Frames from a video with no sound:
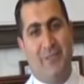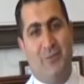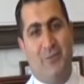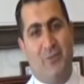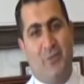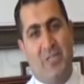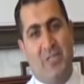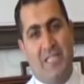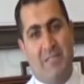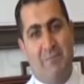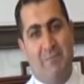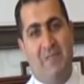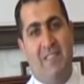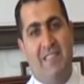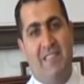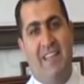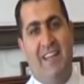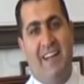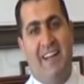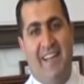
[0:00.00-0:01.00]
soy
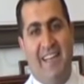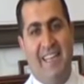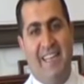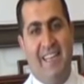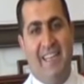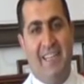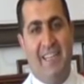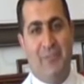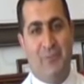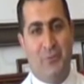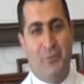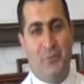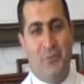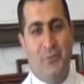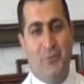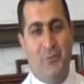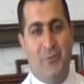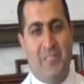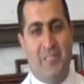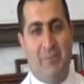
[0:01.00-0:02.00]
isminle aile
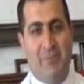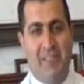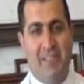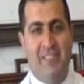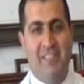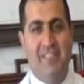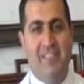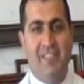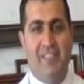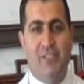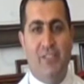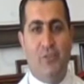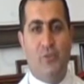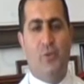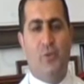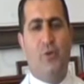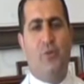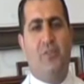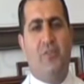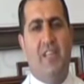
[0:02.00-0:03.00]
duyduğunuz zaman
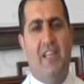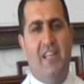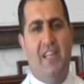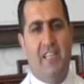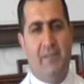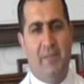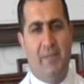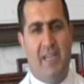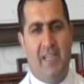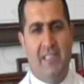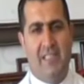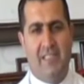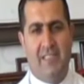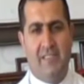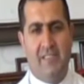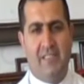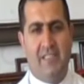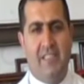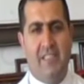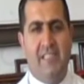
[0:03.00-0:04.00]
çok değerli bir
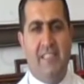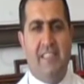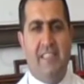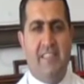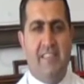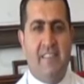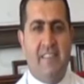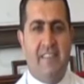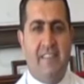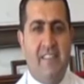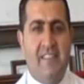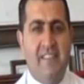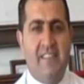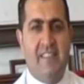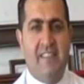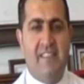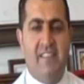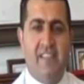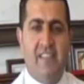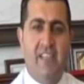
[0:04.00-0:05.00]
ailedir. E,
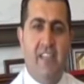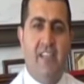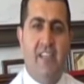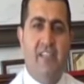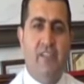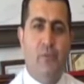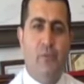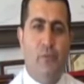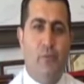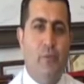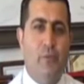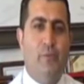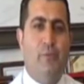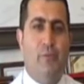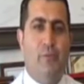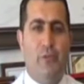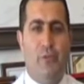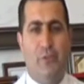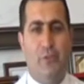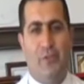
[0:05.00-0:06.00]
Denizli'nin
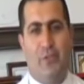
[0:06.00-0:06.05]
tüm